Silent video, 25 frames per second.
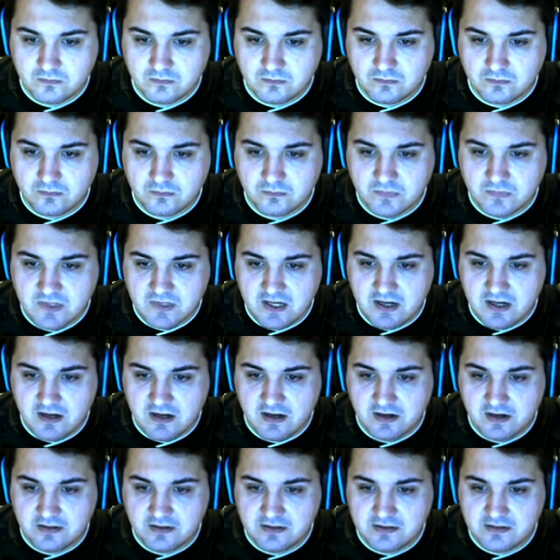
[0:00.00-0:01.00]
Ja,
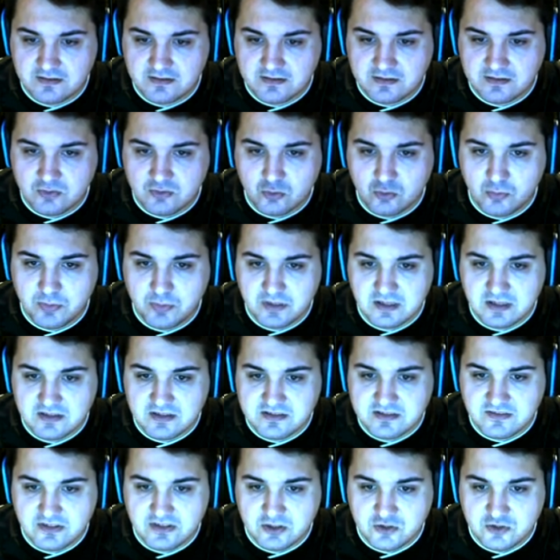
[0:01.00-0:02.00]
das Looping ist allerdings
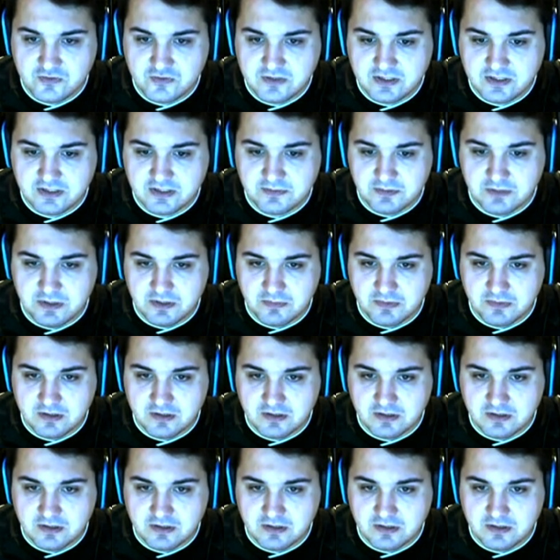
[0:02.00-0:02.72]
schwierig mit dem Ding.